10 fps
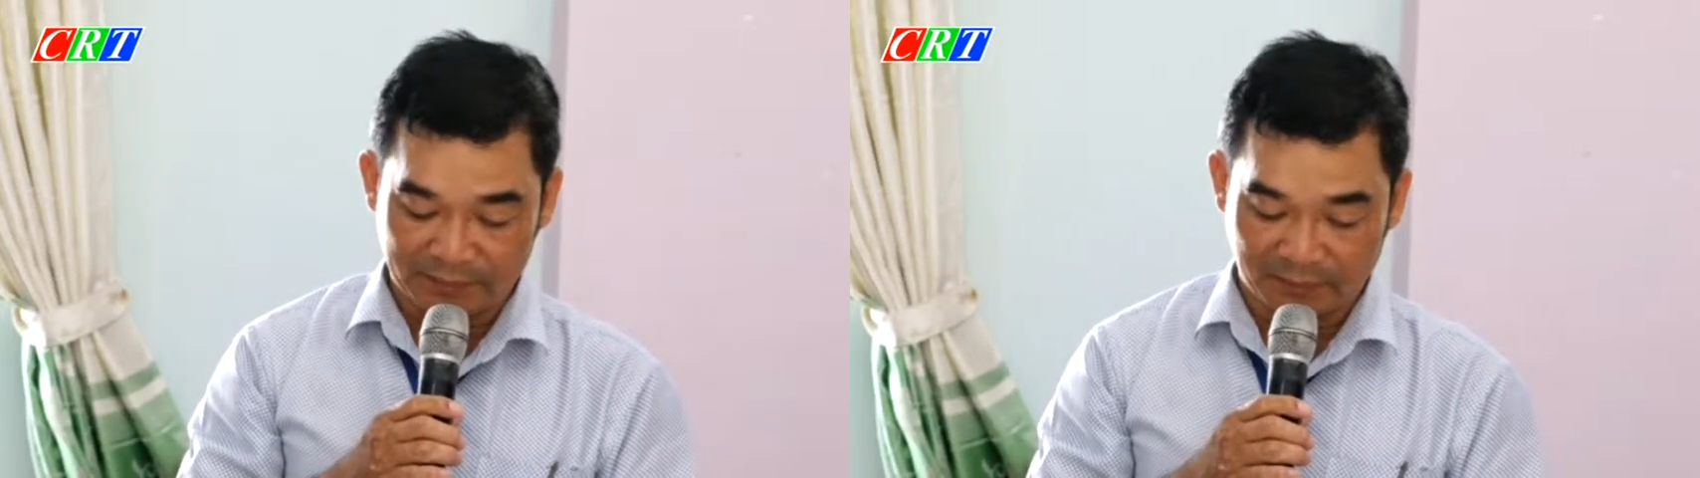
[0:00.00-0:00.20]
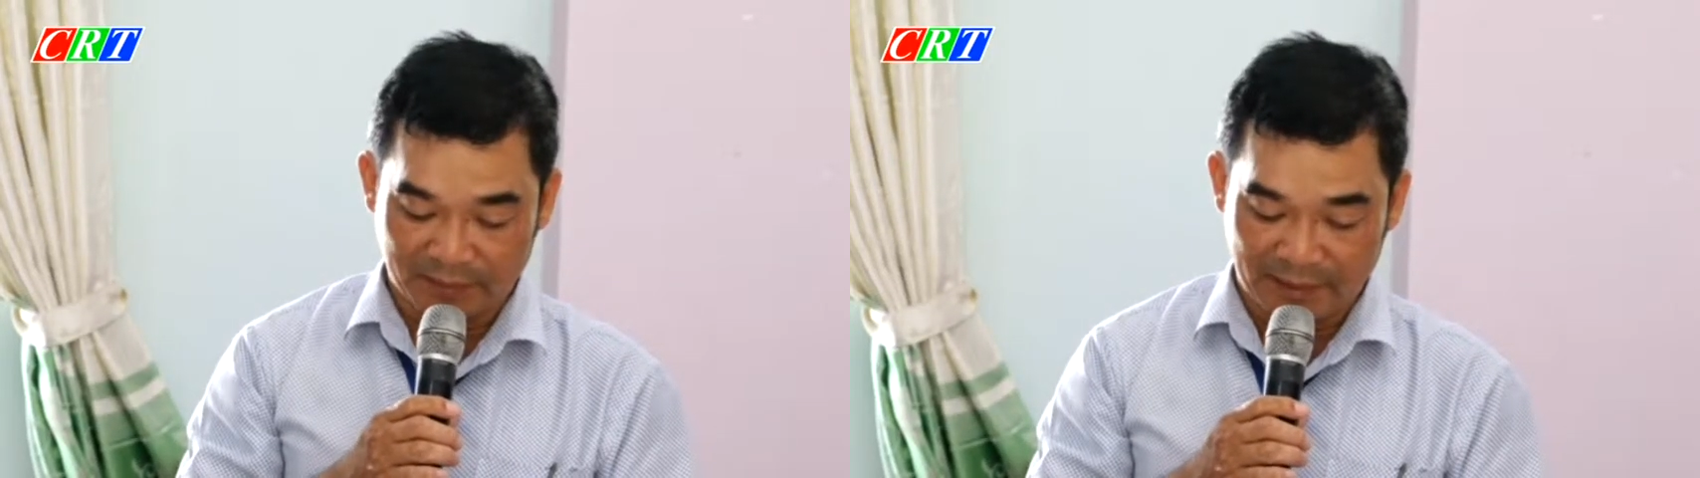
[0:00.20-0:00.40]

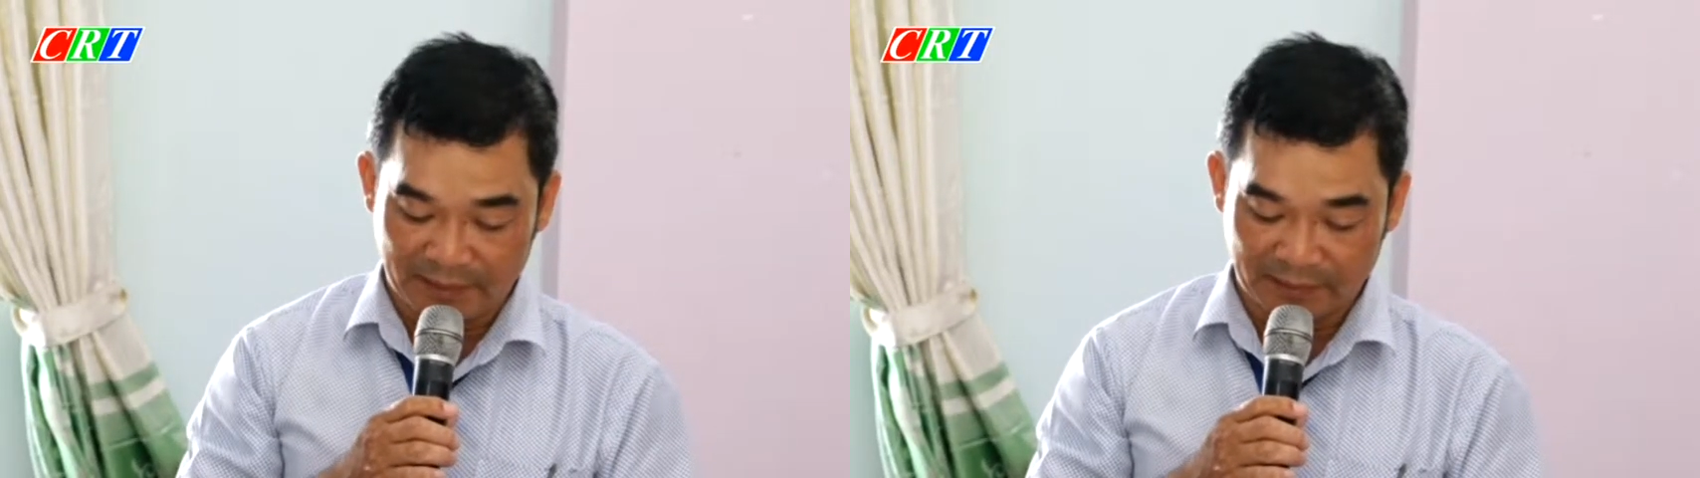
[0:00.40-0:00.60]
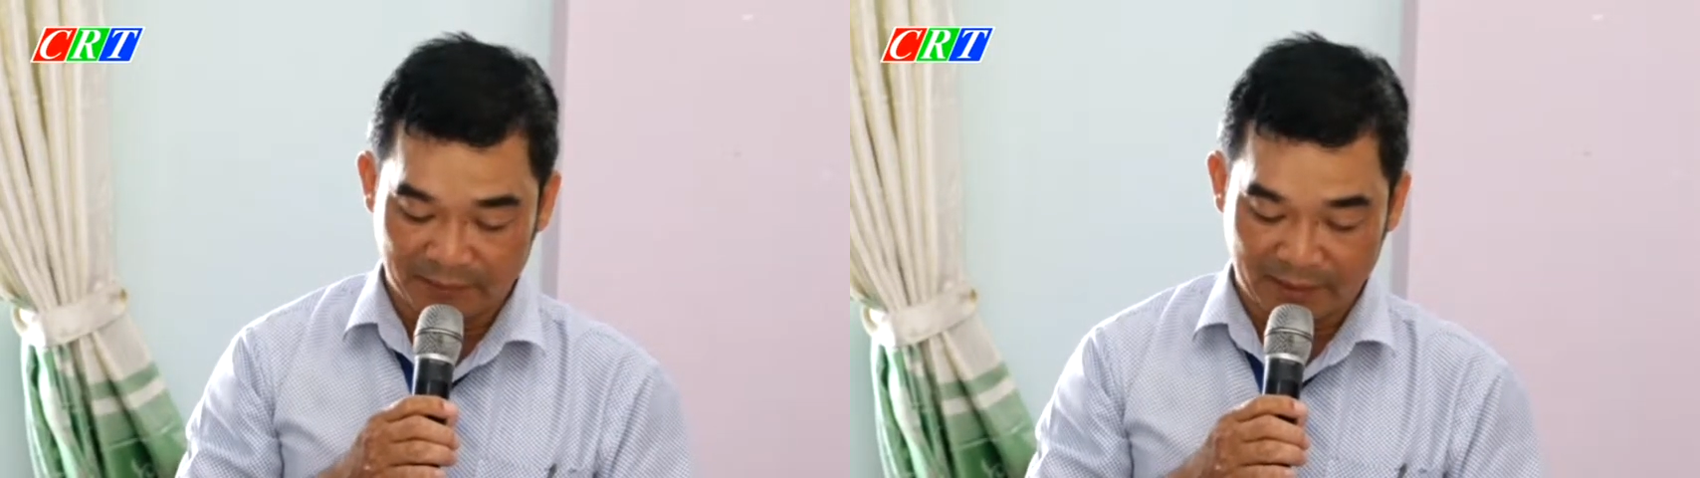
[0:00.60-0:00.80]
được nhu
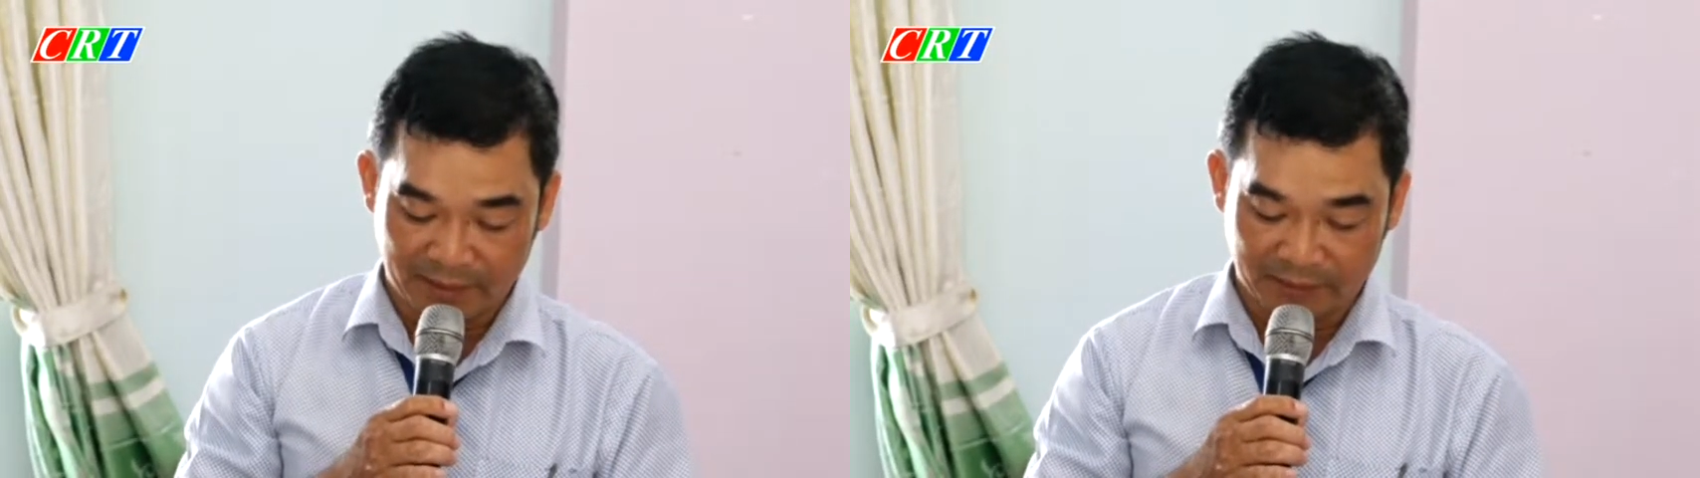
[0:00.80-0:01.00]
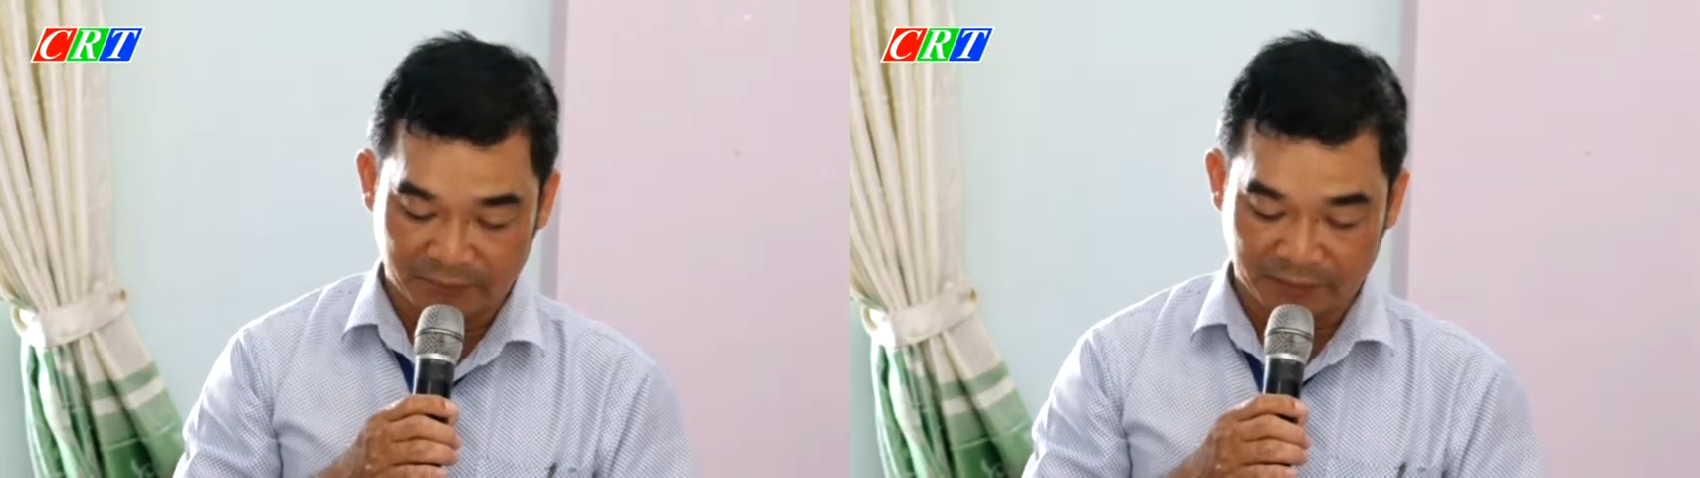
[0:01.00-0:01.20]
cầu,
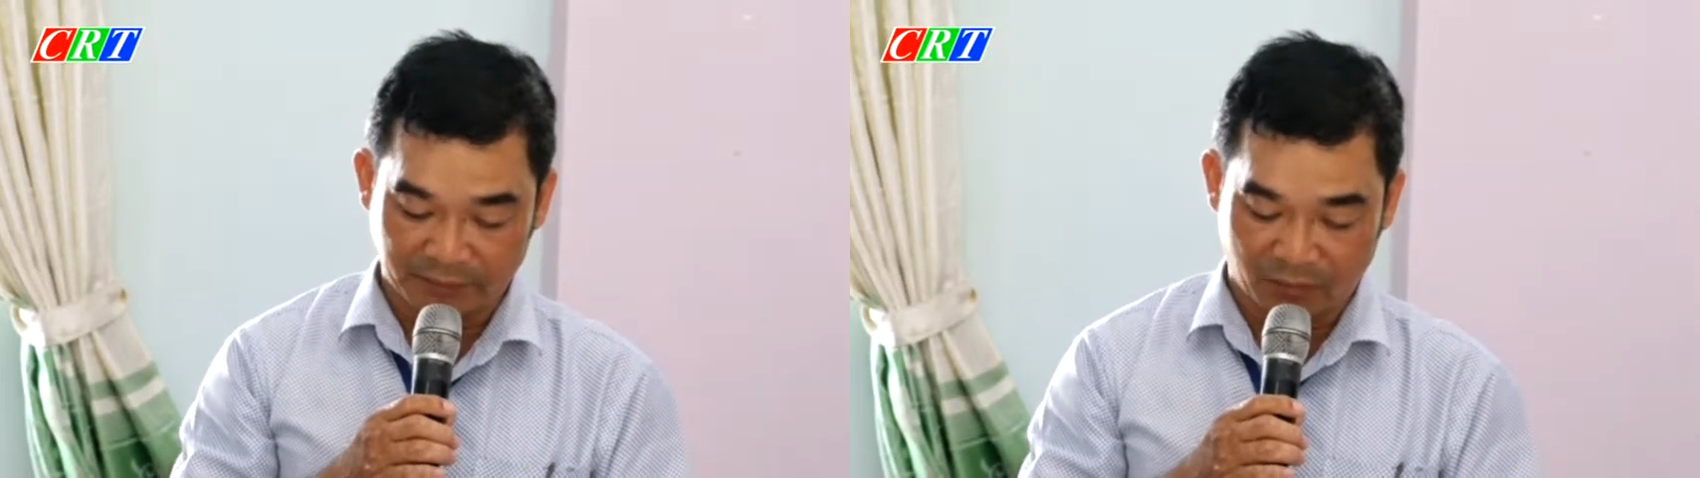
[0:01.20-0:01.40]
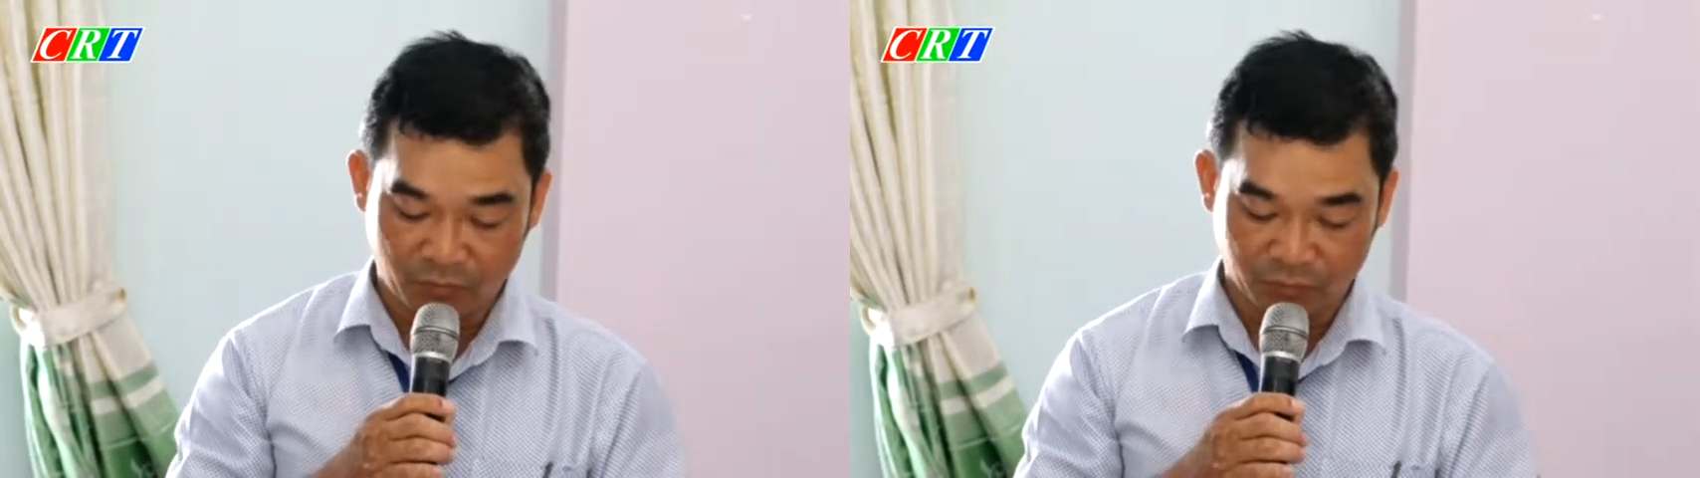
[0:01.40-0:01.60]
nguyện vọng và